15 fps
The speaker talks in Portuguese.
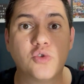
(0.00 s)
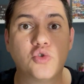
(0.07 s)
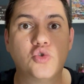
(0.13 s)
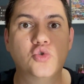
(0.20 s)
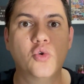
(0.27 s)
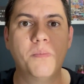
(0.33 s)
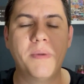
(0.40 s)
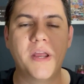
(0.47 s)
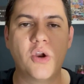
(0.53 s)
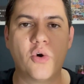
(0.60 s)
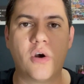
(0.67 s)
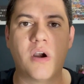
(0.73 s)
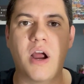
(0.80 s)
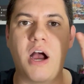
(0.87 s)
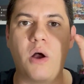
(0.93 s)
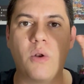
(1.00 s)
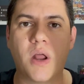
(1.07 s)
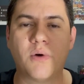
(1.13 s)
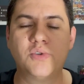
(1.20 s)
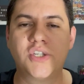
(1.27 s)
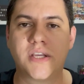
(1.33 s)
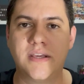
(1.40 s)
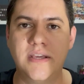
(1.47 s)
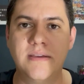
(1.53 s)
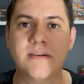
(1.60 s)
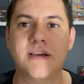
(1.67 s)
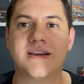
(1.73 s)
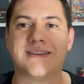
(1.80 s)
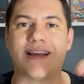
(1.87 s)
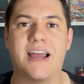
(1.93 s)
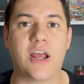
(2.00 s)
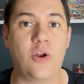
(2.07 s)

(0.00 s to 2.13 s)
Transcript: superior ao Lounge Key, tá?